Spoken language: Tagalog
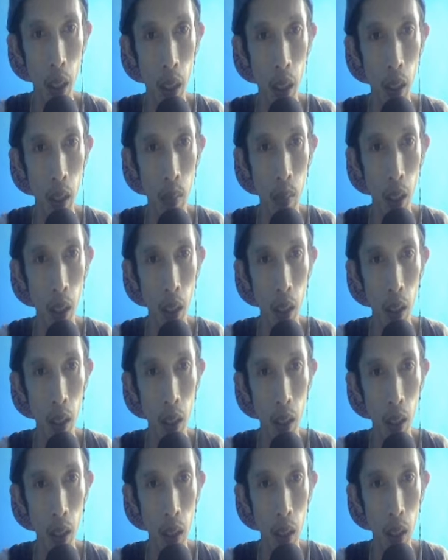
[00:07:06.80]
natin mga
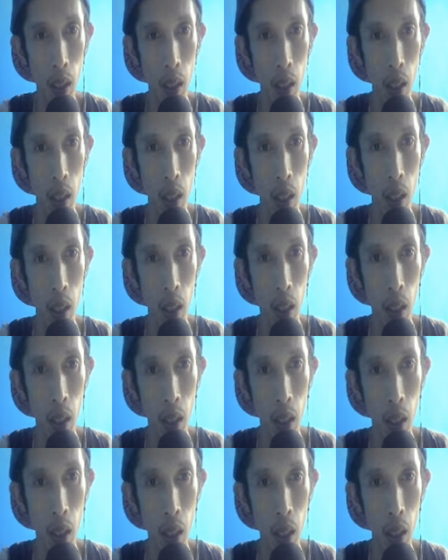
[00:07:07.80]
teknik.
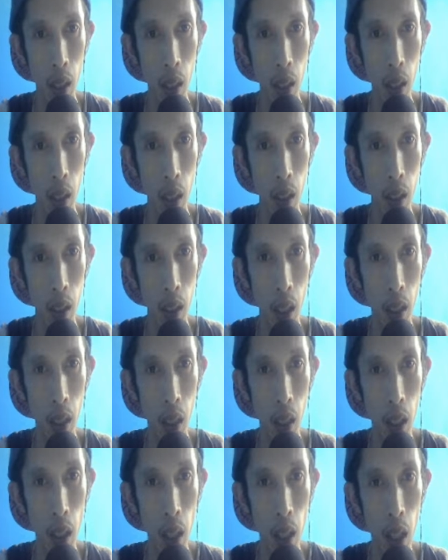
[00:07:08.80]
Create
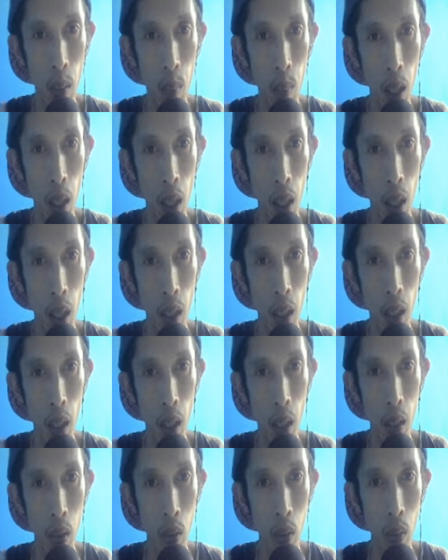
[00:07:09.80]
extended label and
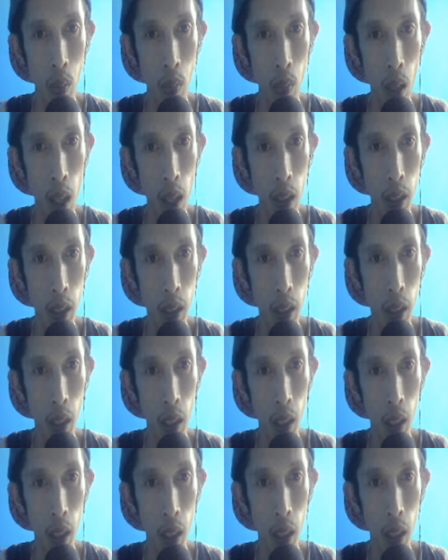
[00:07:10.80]
icon files. Check lang